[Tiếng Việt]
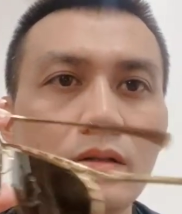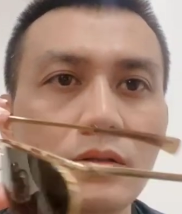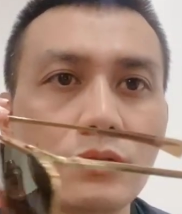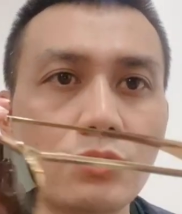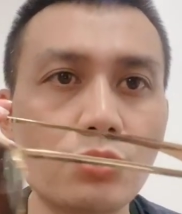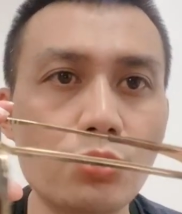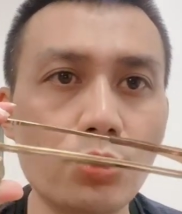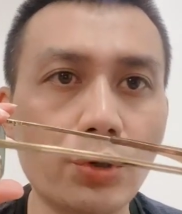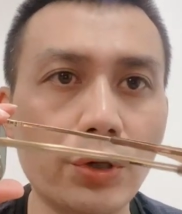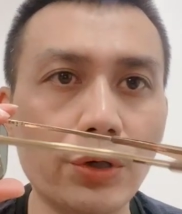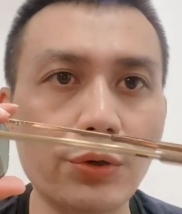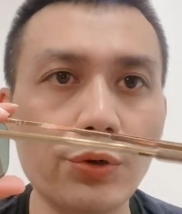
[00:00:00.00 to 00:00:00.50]

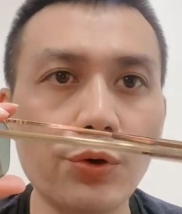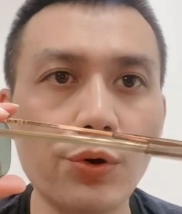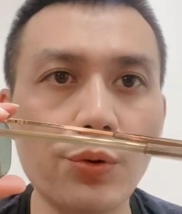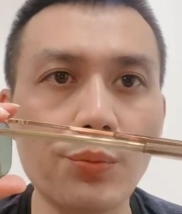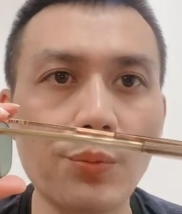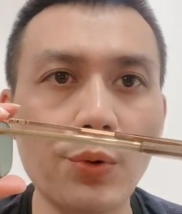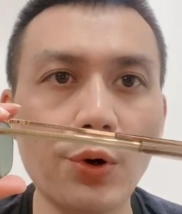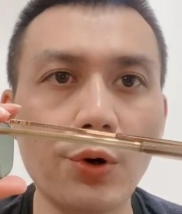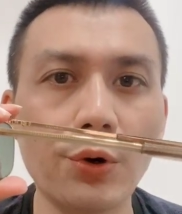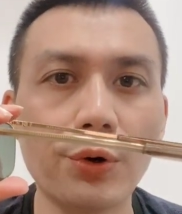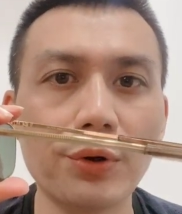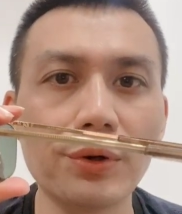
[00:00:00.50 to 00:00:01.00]
Chuôi nó đồi
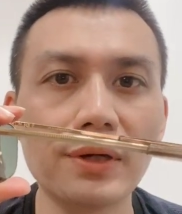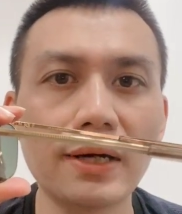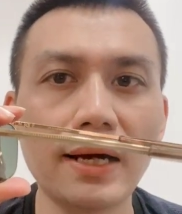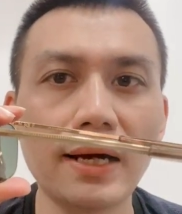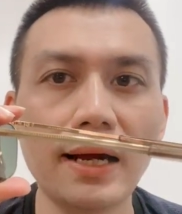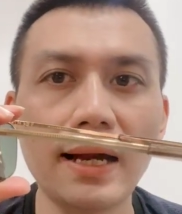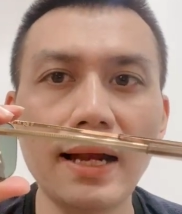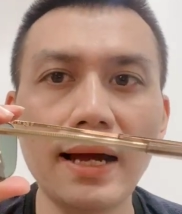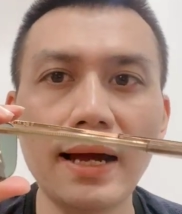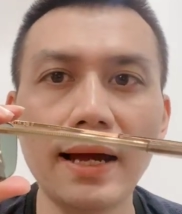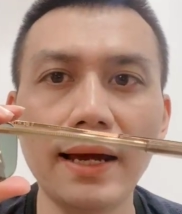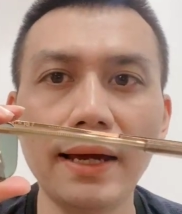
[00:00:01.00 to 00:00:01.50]
mồi
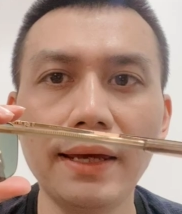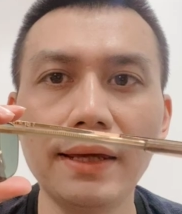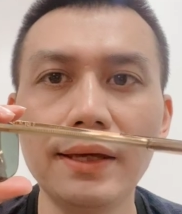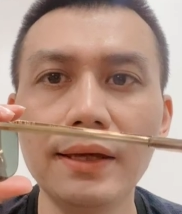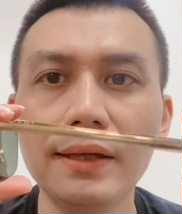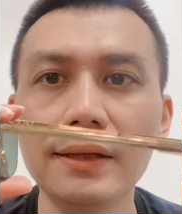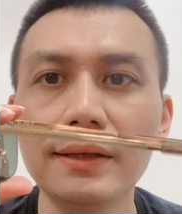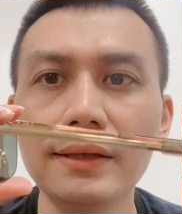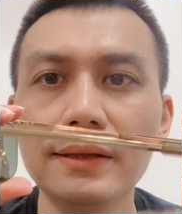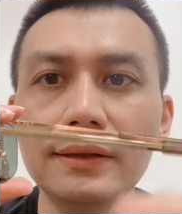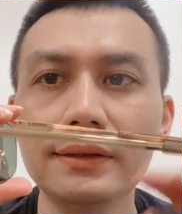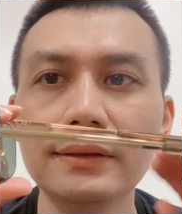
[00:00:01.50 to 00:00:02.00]
khá là hay.
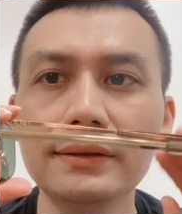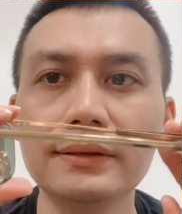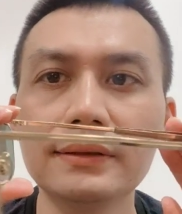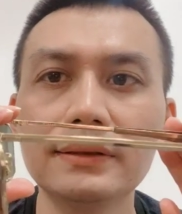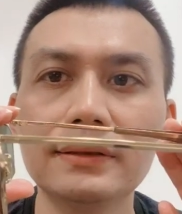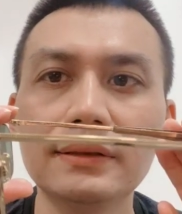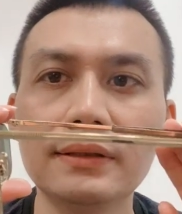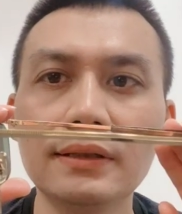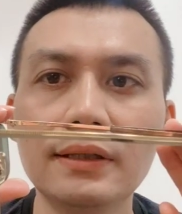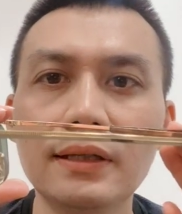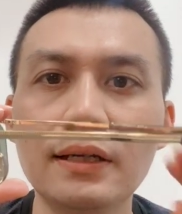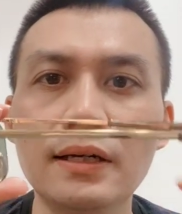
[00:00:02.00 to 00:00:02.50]

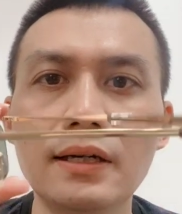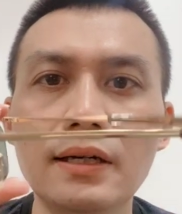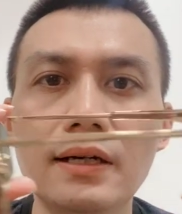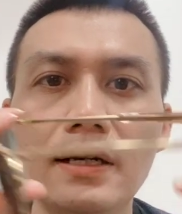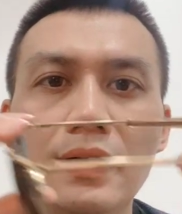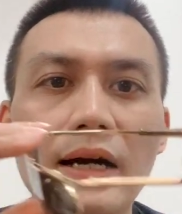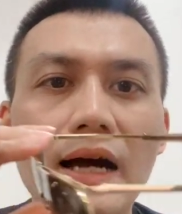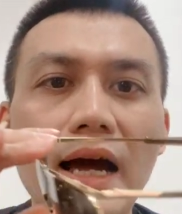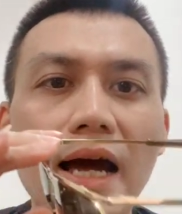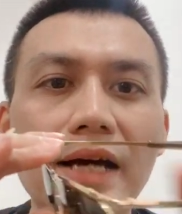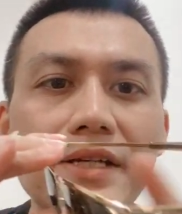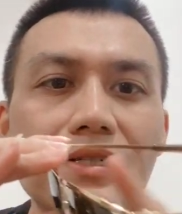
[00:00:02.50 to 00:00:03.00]

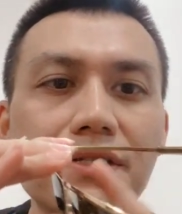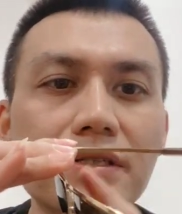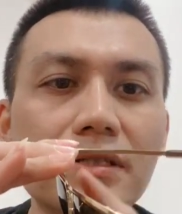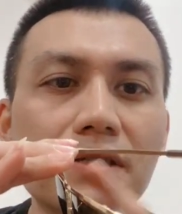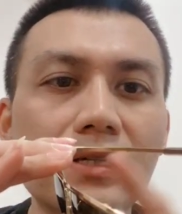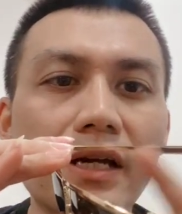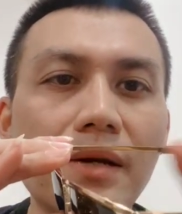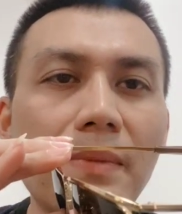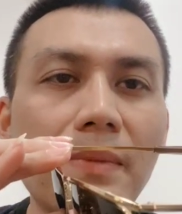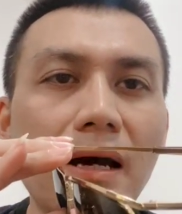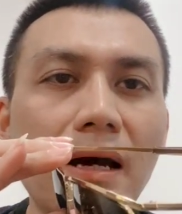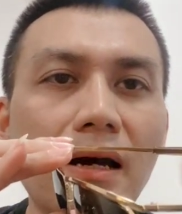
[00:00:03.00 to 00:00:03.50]
Hai chữ
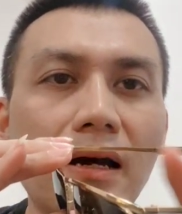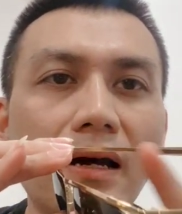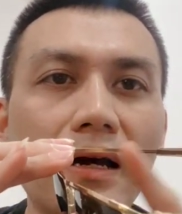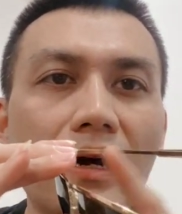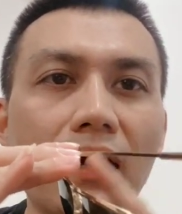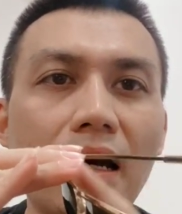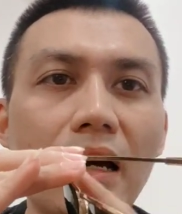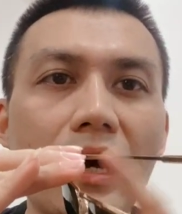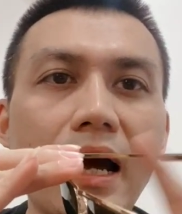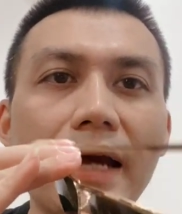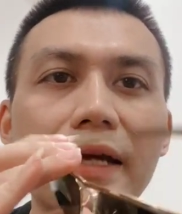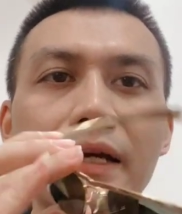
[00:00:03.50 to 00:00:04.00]
Ray-Ban
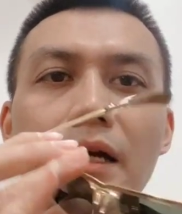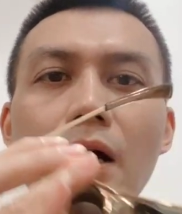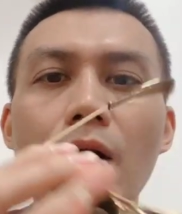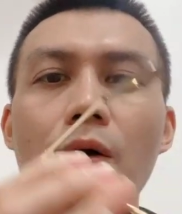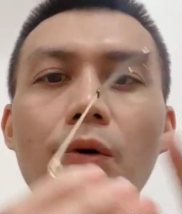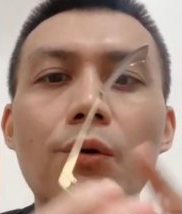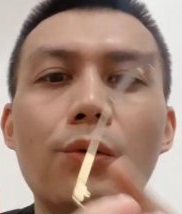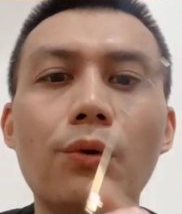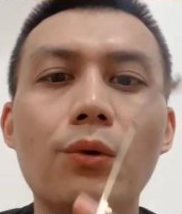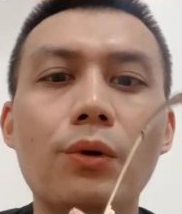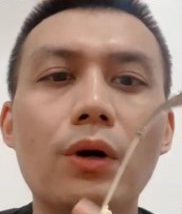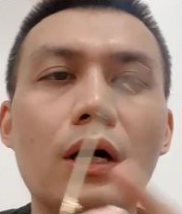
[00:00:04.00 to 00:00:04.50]
ở hai
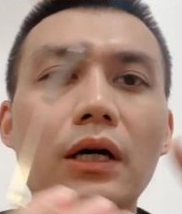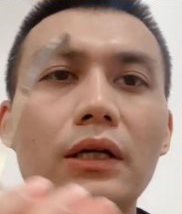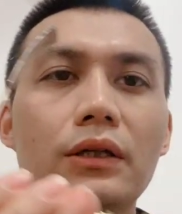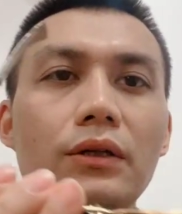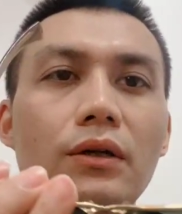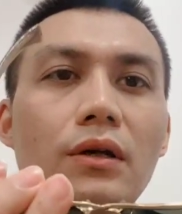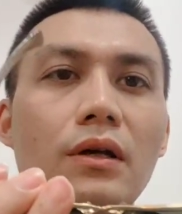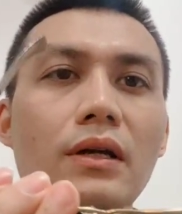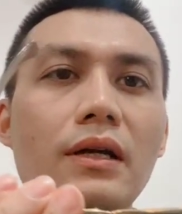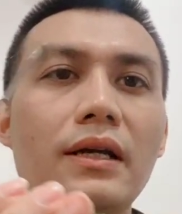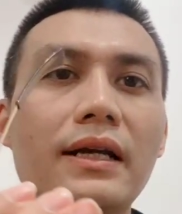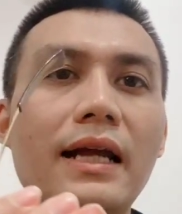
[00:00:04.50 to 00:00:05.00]
cầu
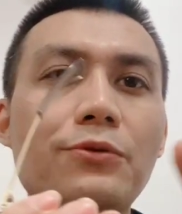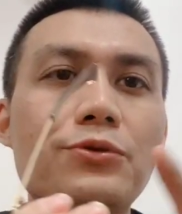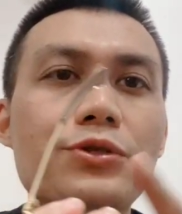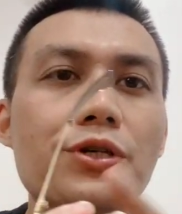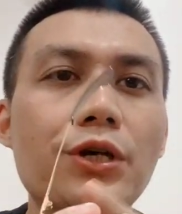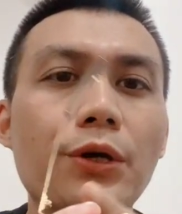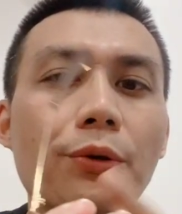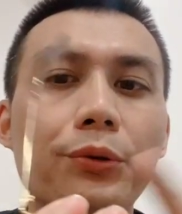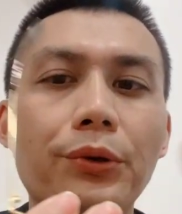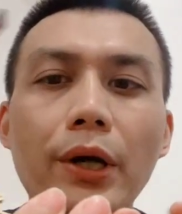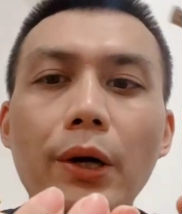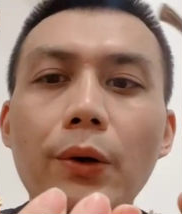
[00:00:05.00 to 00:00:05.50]
nó là đảo
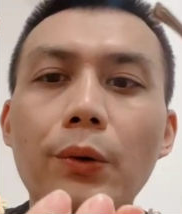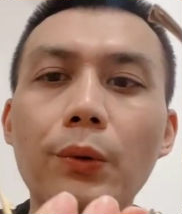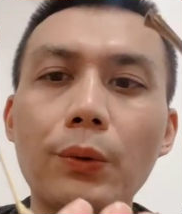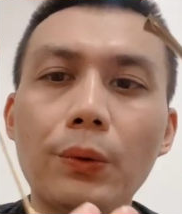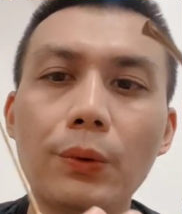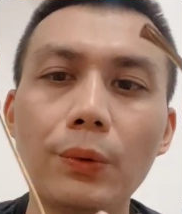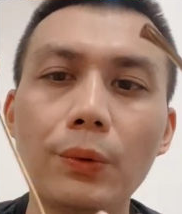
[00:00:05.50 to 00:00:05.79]
chiều nhau.